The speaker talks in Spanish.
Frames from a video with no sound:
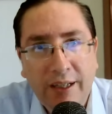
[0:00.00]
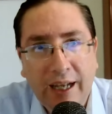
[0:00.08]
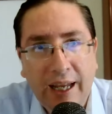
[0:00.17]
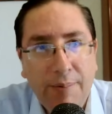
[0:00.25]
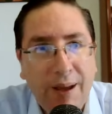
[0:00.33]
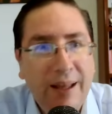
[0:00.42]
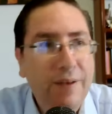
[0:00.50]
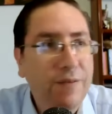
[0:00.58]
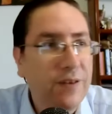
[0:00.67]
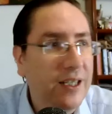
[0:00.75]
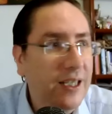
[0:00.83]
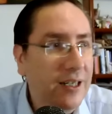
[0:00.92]
que iba a
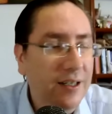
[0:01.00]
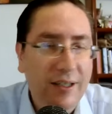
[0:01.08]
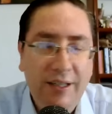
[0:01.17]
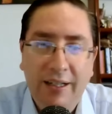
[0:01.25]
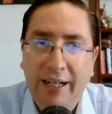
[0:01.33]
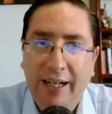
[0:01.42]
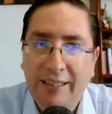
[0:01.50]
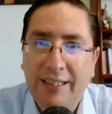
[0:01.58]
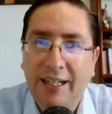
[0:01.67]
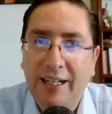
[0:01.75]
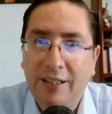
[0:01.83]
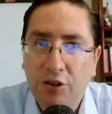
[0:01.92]
definir
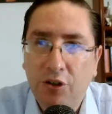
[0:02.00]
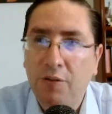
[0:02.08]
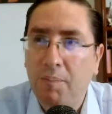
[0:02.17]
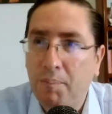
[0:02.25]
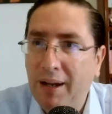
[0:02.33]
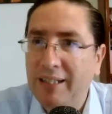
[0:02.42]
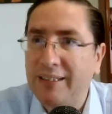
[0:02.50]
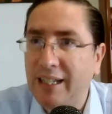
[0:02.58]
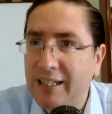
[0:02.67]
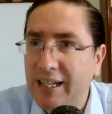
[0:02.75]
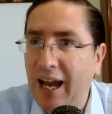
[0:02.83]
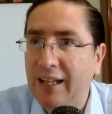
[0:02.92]
esta elección más
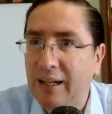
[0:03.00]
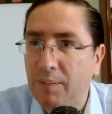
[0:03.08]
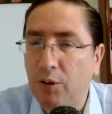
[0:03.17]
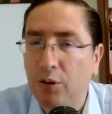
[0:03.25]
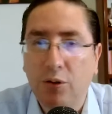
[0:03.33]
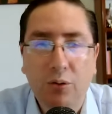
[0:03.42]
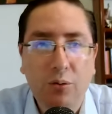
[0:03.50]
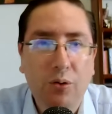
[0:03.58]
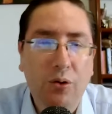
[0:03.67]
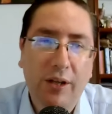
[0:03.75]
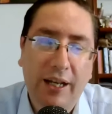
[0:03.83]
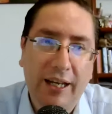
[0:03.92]
allá del voto
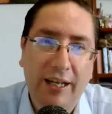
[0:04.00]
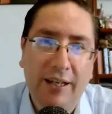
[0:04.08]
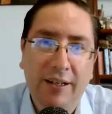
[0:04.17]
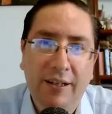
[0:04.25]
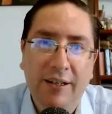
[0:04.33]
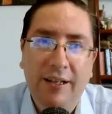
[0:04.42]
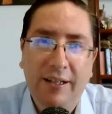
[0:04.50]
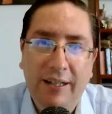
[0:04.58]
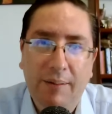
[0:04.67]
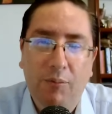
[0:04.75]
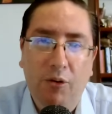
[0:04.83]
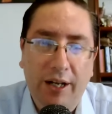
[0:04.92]
duro de
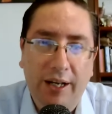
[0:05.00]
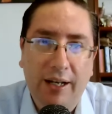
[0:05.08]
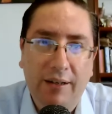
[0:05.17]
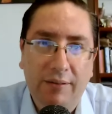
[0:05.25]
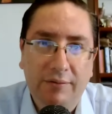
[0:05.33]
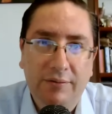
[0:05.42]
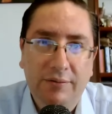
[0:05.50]
de Morena.